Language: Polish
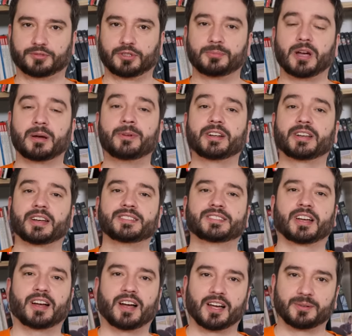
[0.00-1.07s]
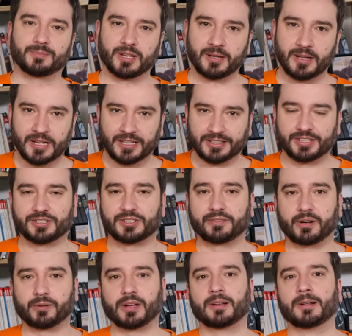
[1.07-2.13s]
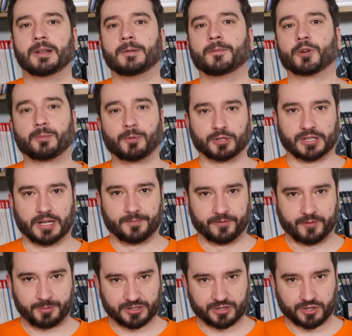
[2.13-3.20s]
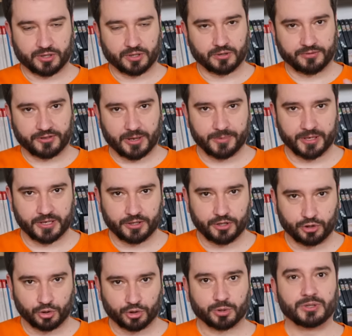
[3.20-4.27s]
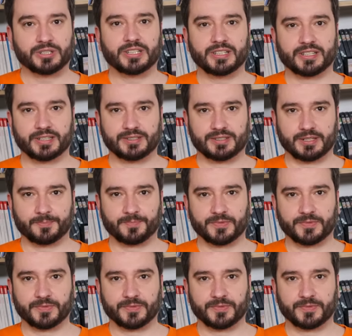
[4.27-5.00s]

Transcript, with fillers: w którym amerykańska armia testowała robota wyposażonego w kamerę i sztuczną inteligencję.